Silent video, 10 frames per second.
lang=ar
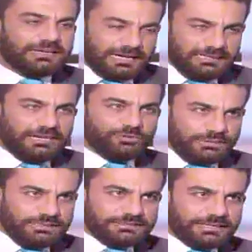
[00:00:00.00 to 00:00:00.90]
عن
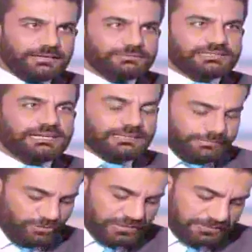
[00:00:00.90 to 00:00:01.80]
قانون الانتخاب انتهينا
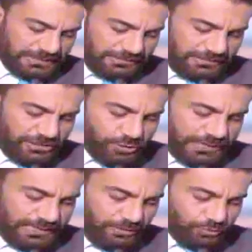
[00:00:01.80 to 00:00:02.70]
منه اذا بدنا ننتقل
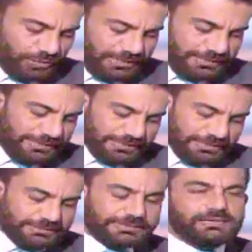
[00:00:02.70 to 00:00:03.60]
شوي لموضوع
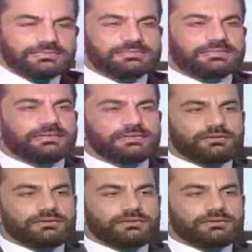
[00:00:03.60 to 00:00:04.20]
الرئاسه